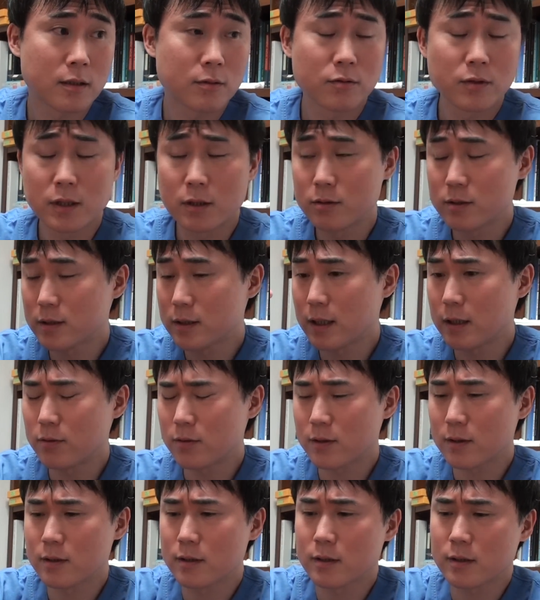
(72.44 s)
イルス性の
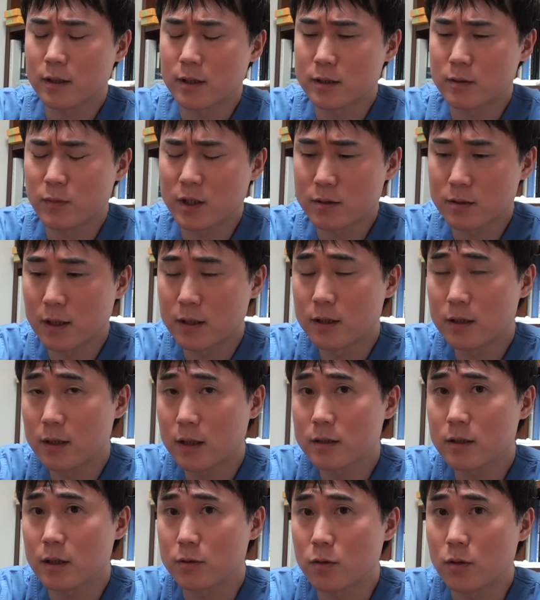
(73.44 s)
結膜炎に
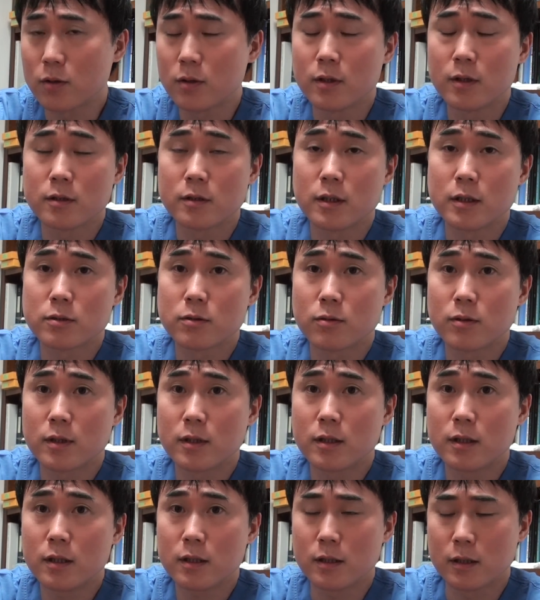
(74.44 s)
なったとでそれ
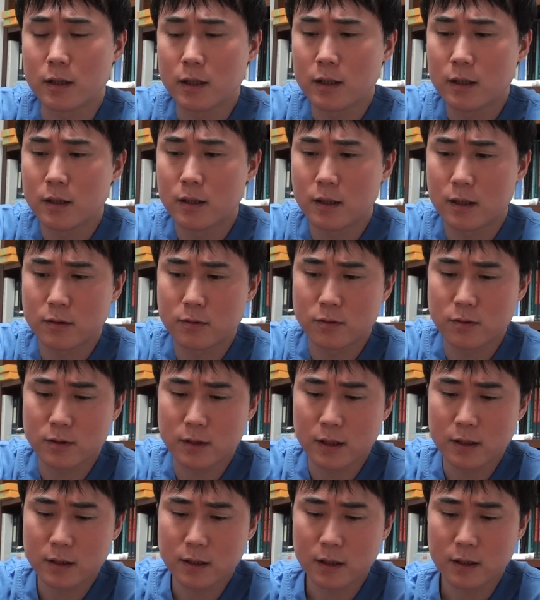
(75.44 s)
であの
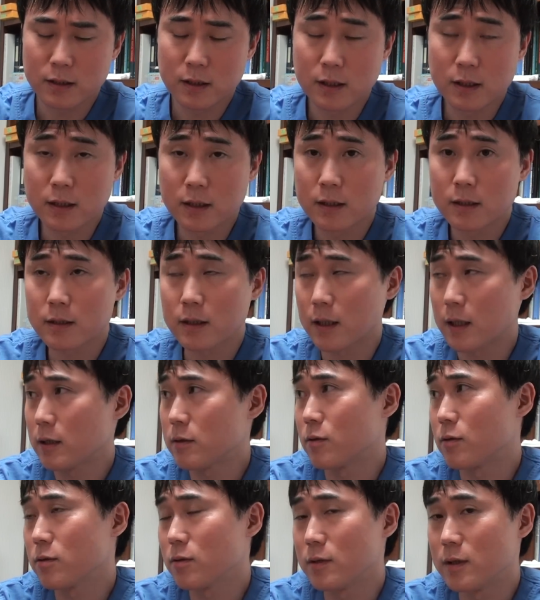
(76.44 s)
眼科にかか
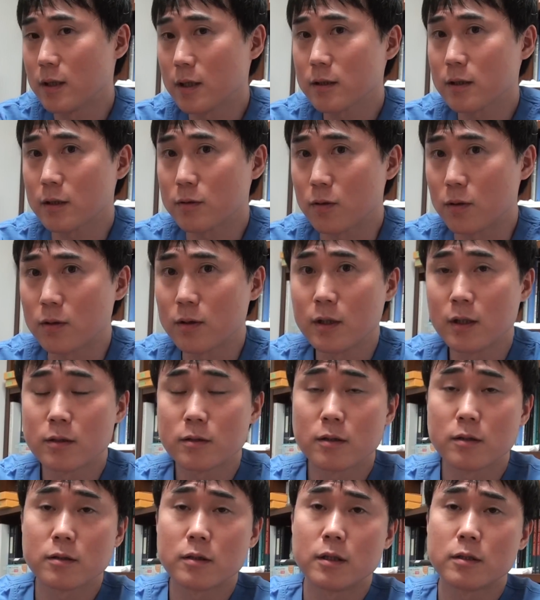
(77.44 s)
ることになったと
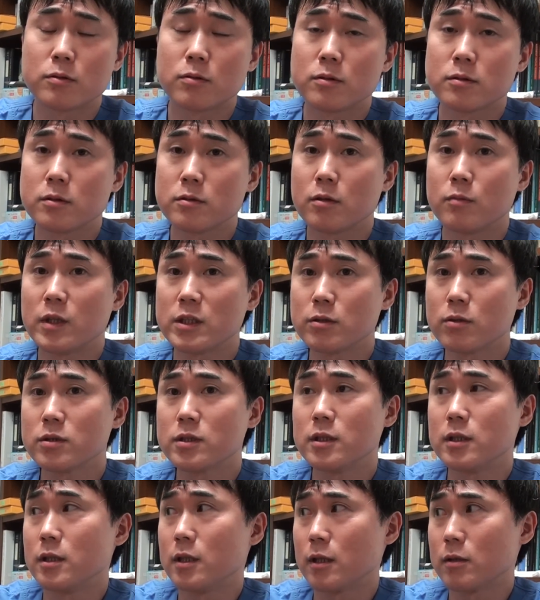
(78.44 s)
でそうするとまあ初
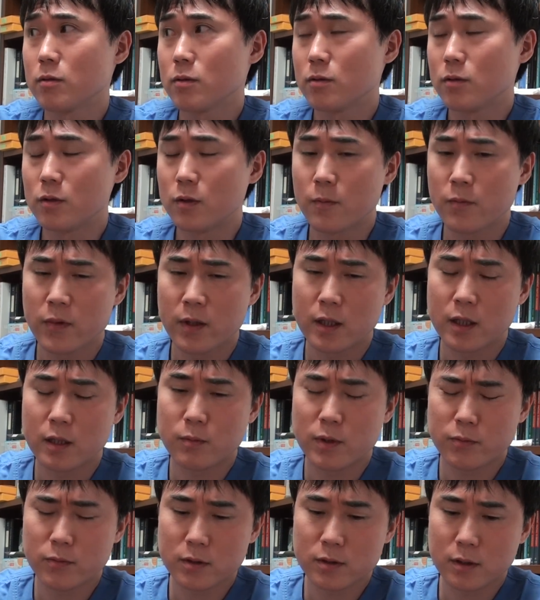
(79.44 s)
心だと
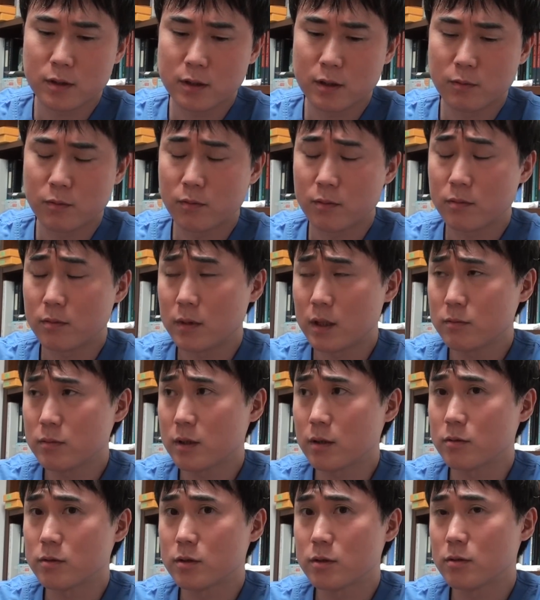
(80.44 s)
今までにまぶ
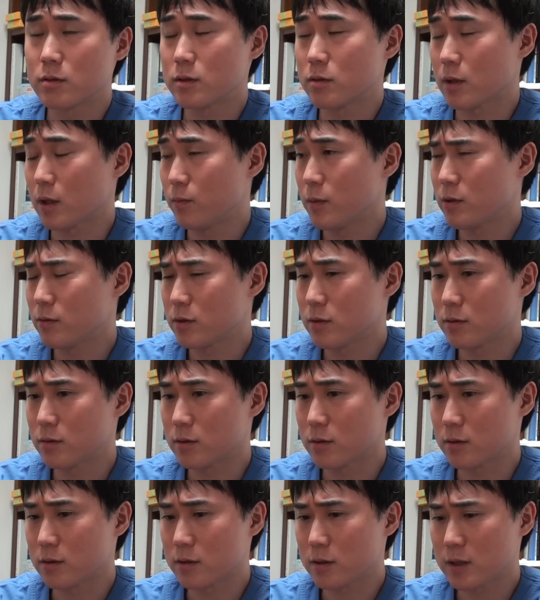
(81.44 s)
たの手術とか目の手
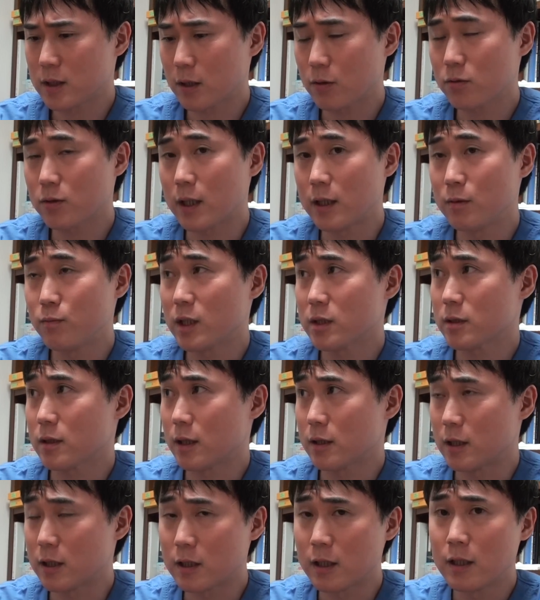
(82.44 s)
術したことあります
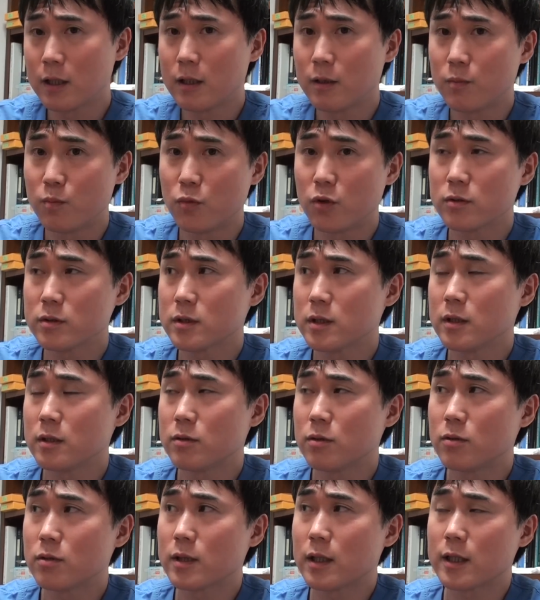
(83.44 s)
かって問診
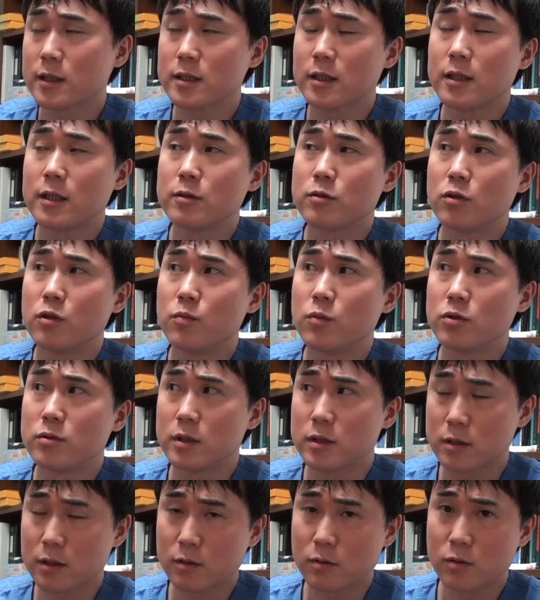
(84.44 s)
票を書かされると思うんで
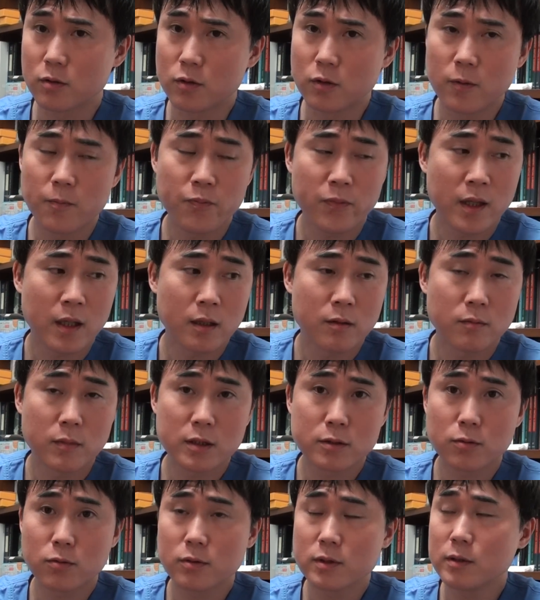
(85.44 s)
すけど、ま
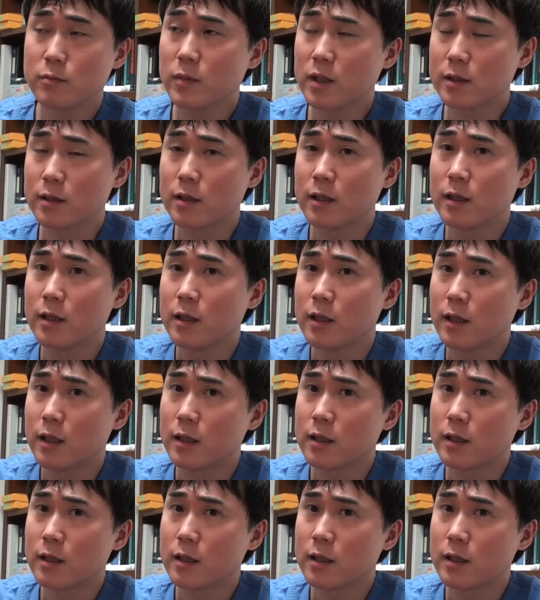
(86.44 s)
あ、そこにまあ